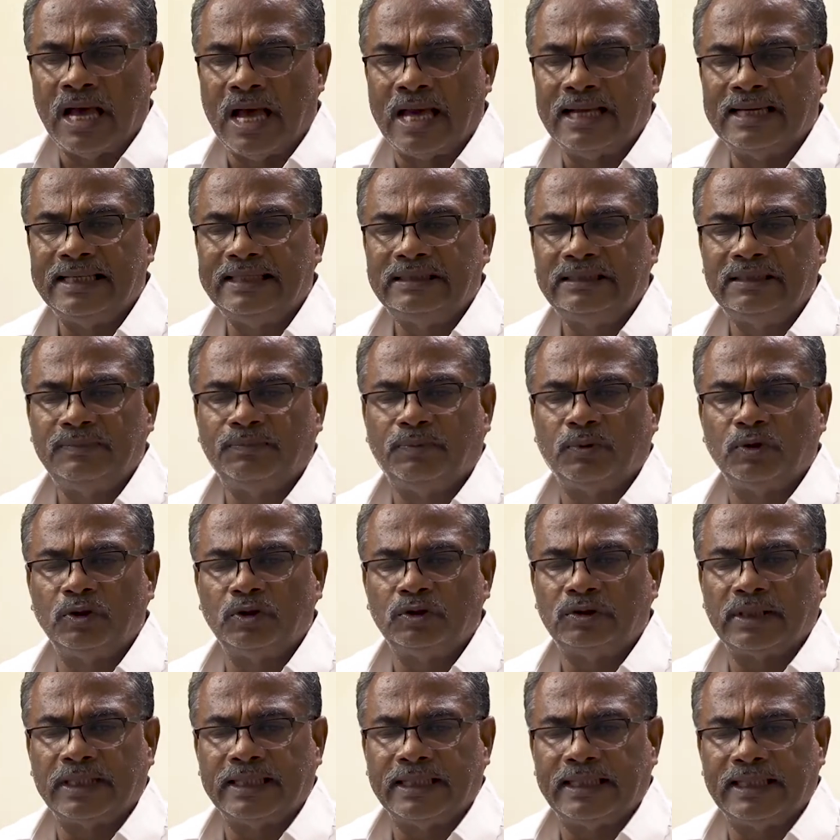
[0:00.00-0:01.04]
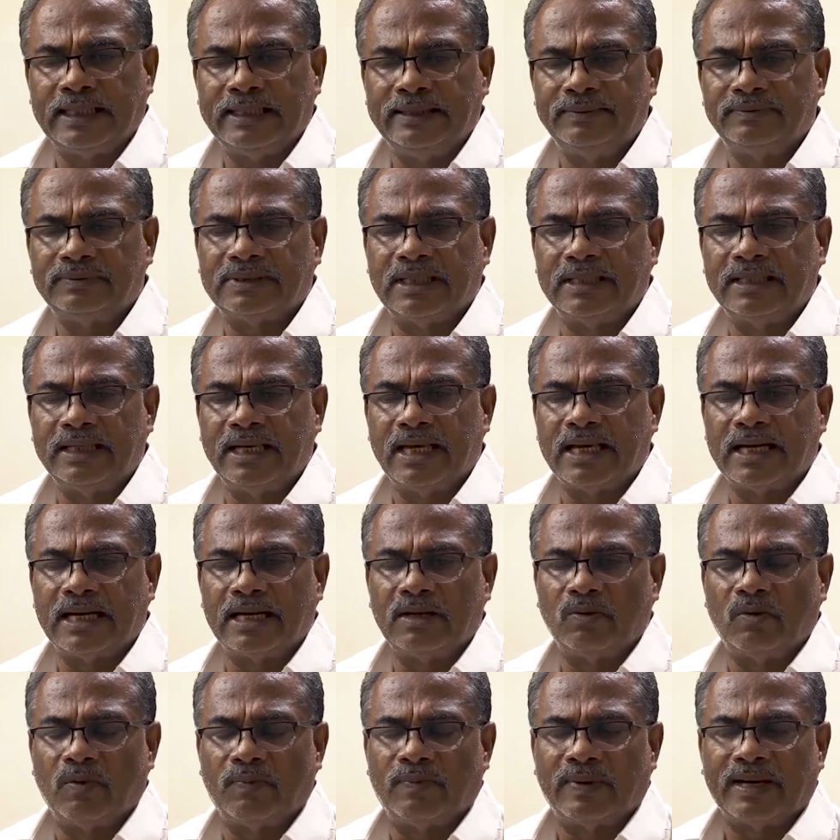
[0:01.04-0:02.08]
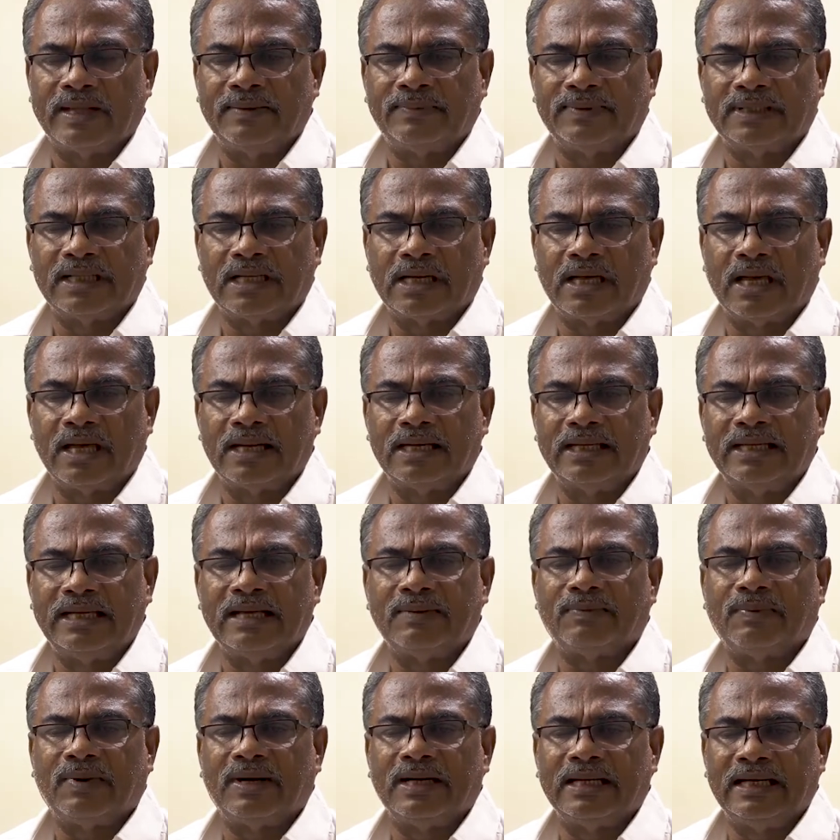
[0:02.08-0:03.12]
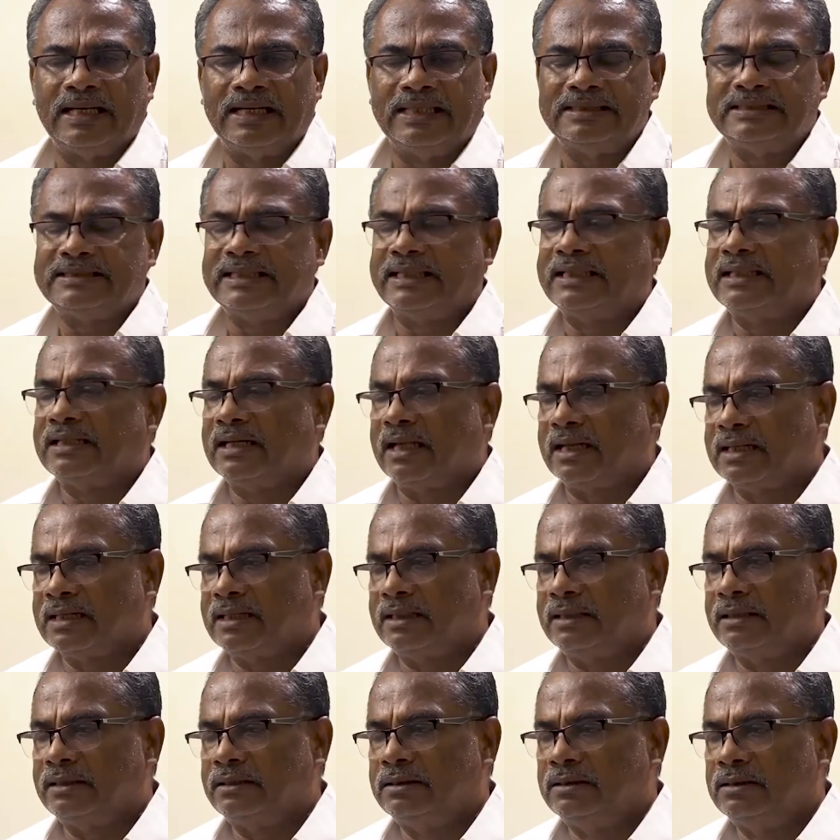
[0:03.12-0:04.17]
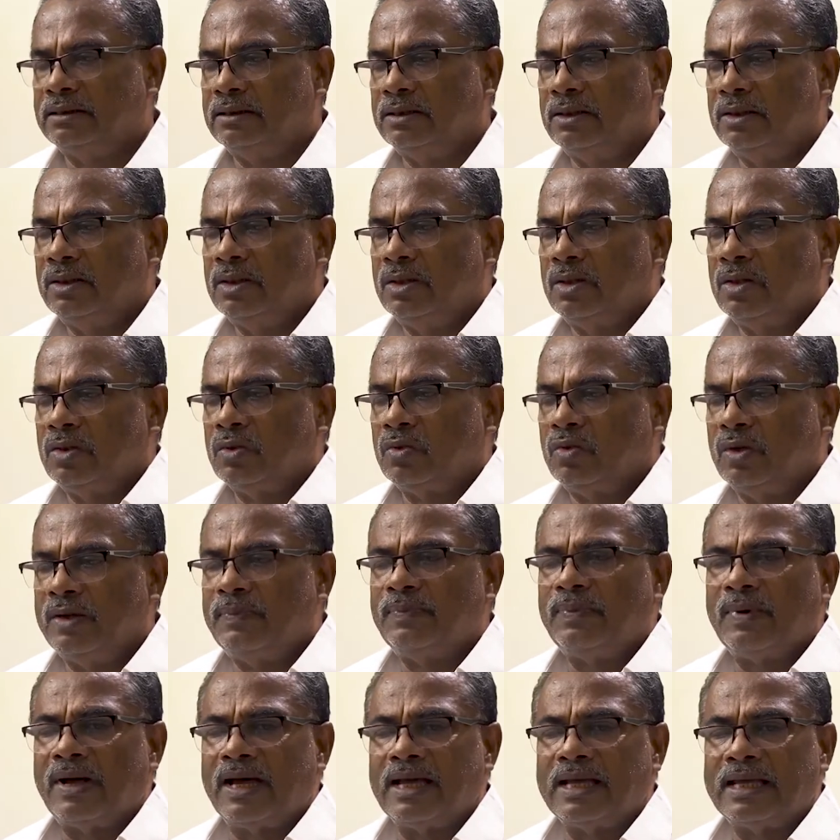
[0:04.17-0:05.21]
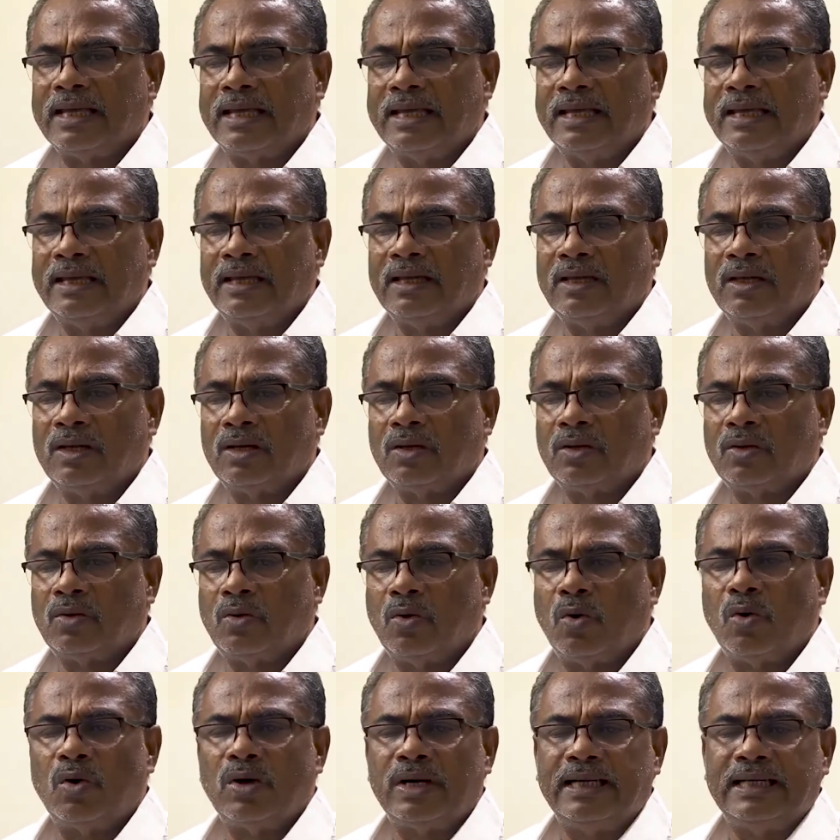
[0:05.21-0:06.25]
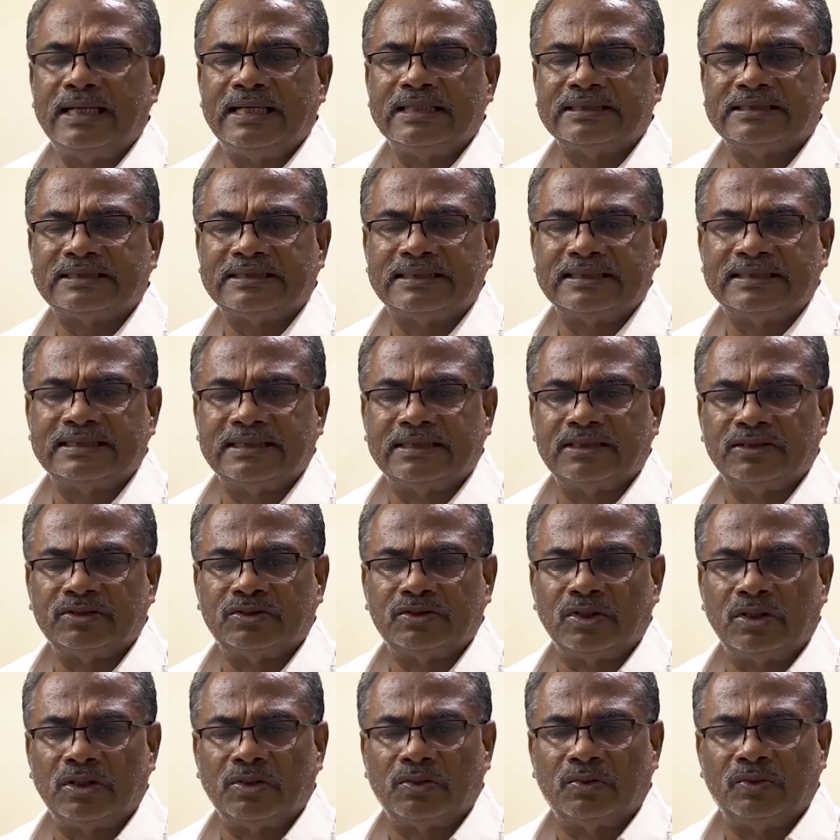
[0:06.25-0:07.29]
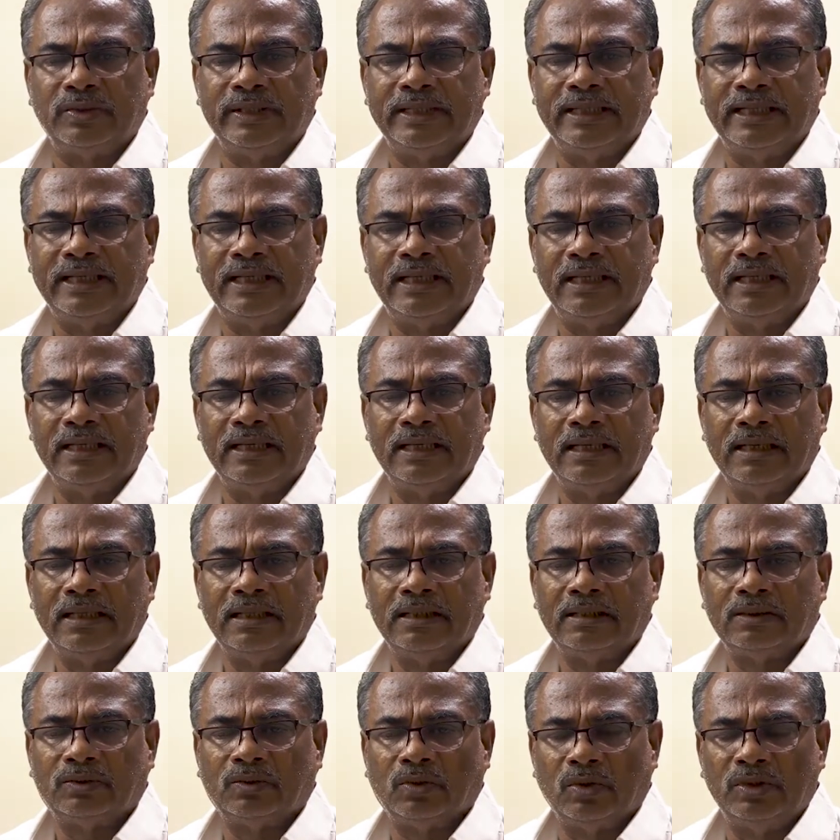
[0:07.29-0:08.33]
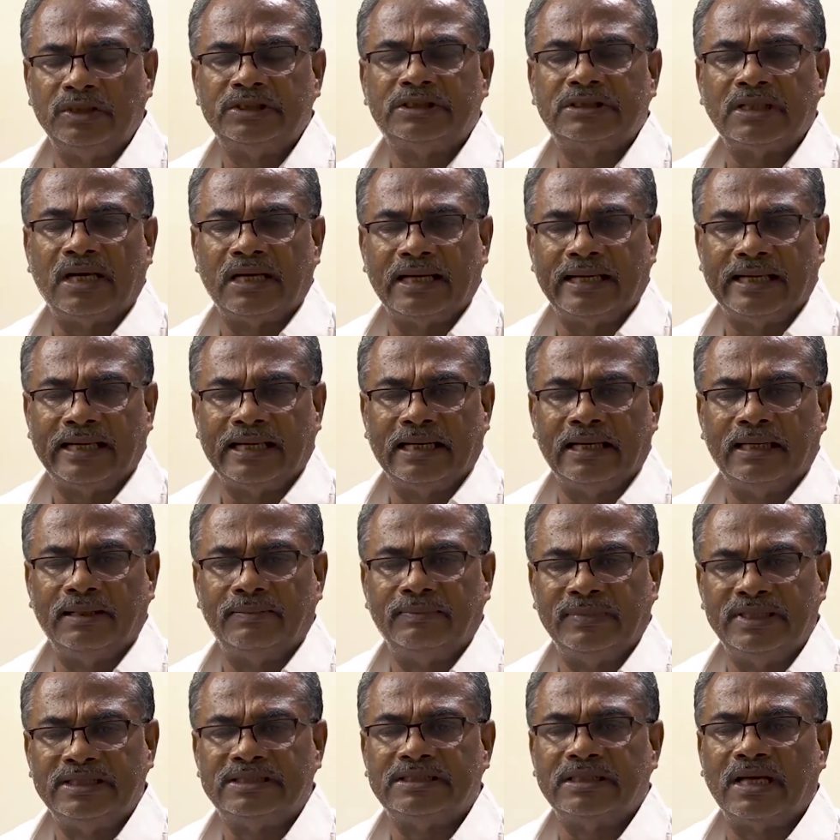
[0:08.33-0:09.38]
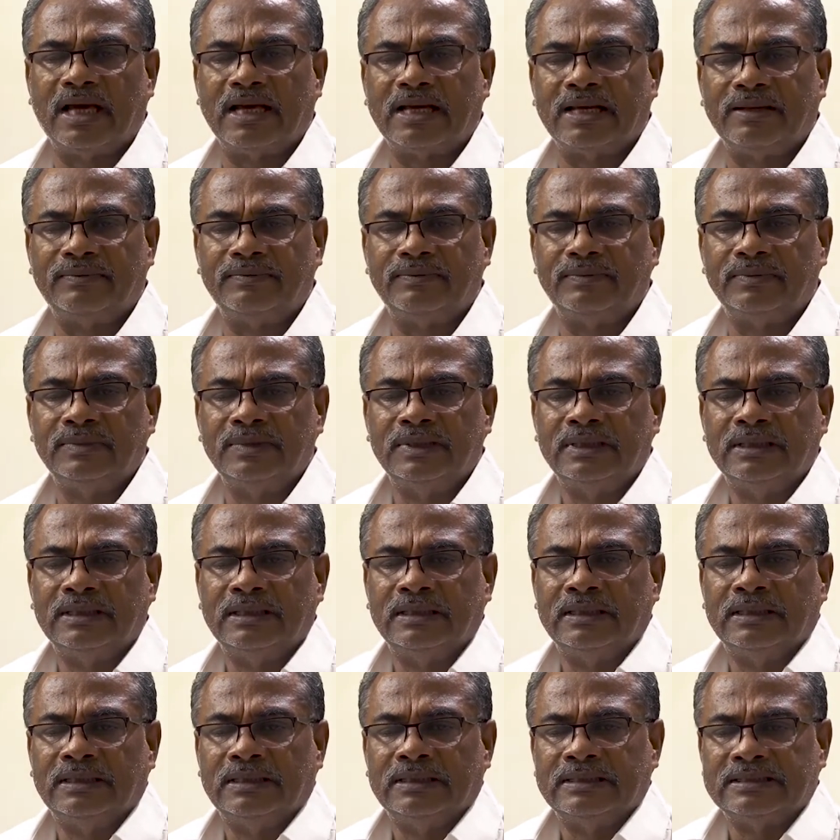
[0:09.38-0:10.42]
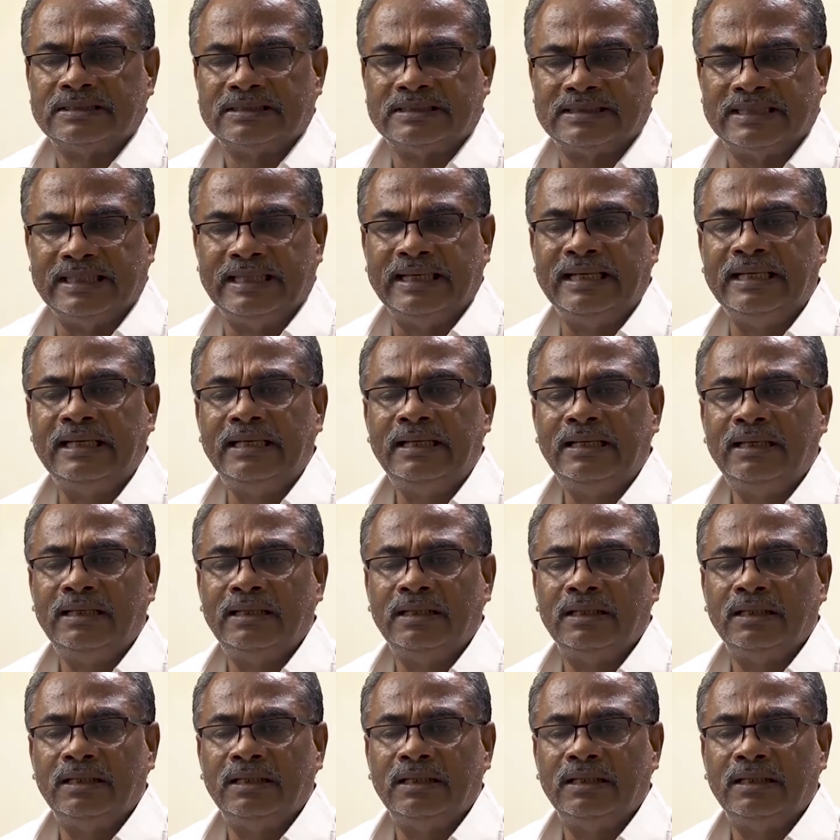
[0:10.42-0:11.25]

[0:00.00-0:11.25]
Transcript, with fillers: அனைத்து பொதுத்துறைகளையும் தனியாரிடம் ஒப்படைப்பதற்கான ஏற்பாடுகளை செய்கிறார்கள் குறிப்பாக கோர் இண்டஸ்ட்ரீஸ் என்று சொல்லக்கூடிய தொழிற்சாலைகள் மின்சாரம் ஸ்டீல்